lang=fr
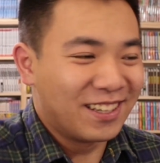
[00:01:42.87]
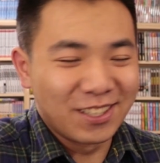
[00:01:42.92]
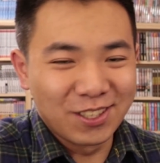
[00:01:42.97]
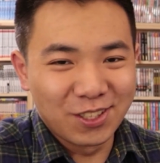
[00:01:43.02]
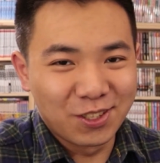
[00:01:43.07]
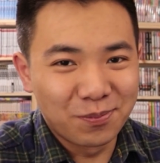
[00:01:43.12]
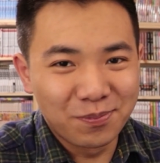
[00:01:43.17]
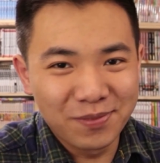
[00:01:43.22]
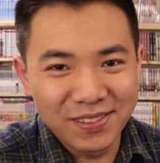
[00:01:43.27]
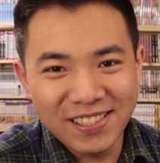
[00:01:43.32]

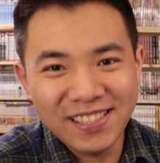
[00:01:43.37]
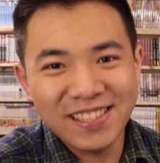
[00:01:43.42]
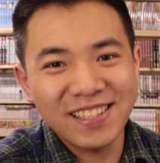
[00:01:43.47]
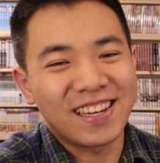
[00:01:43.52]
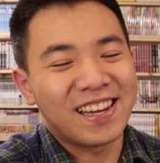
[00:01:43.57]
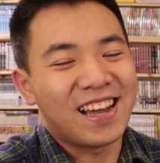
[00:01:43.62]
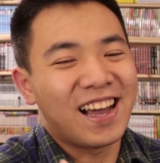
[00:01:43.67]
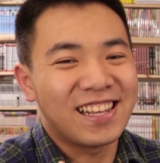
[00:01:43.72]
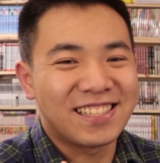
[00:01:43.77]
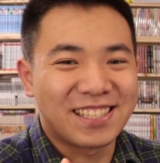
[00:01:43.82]
je me dis,
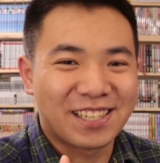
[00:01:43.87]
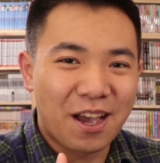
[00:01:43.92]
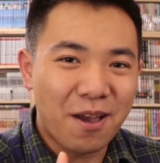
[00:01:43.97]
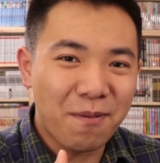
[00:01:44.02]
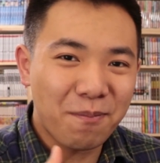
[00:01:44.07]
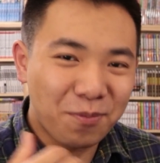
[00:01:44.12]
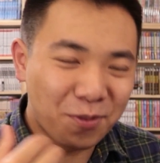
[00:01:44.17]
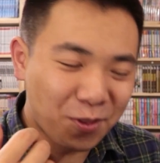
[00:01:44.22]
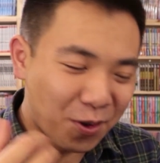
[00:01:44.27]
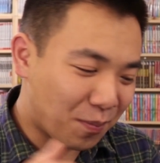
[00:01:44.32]
ah, c'est quand
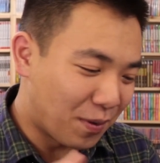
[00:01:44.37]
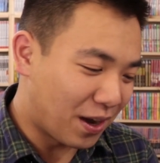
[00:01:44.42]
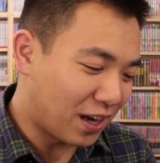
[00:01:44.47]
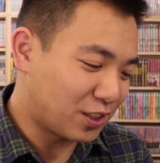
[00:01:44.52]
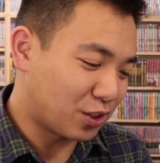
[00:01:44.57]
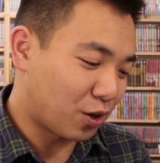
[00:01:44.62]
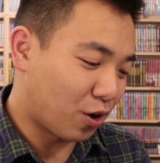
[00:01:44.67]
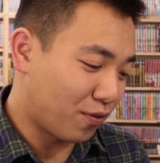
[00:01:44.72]
même dommage.